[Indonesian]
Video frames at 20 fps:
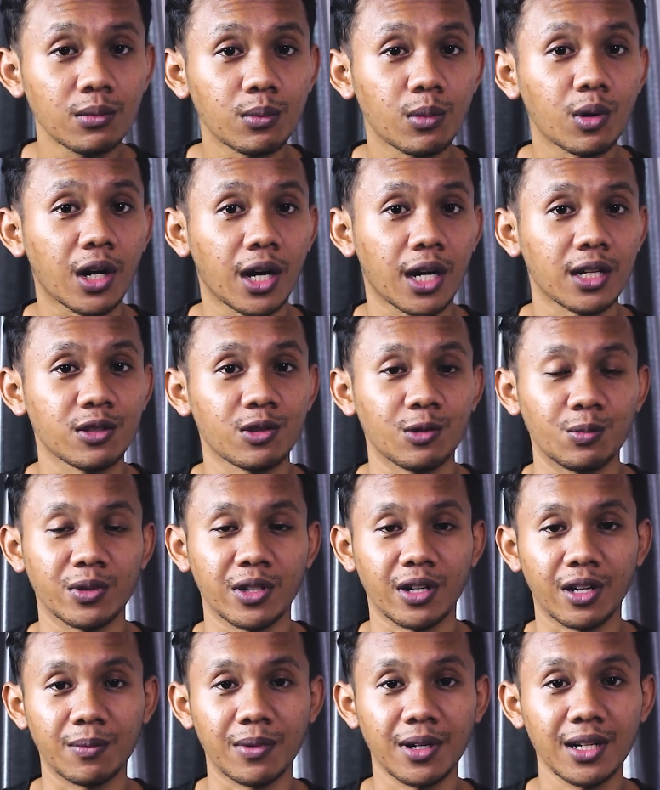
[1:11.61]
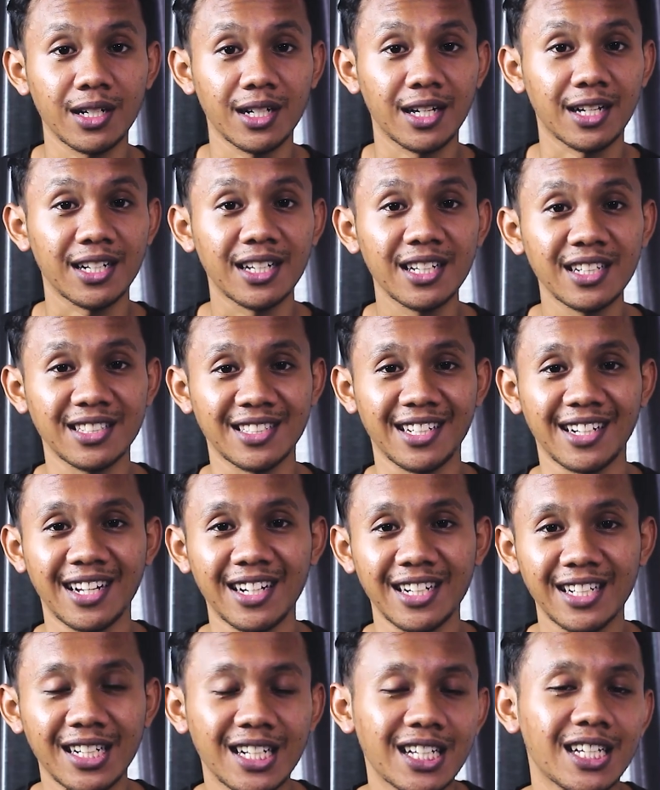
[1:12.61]
bukan subscriber dari
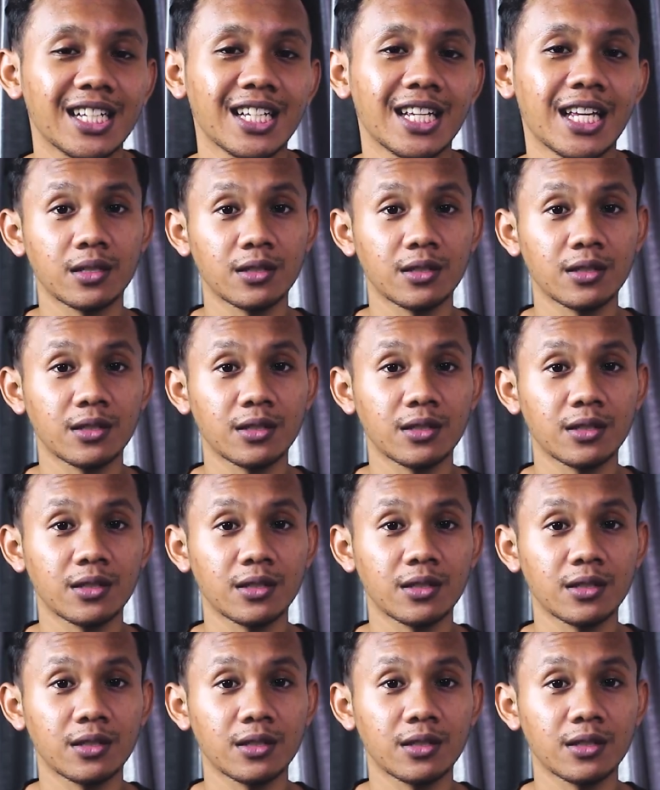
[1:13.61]
channel ini.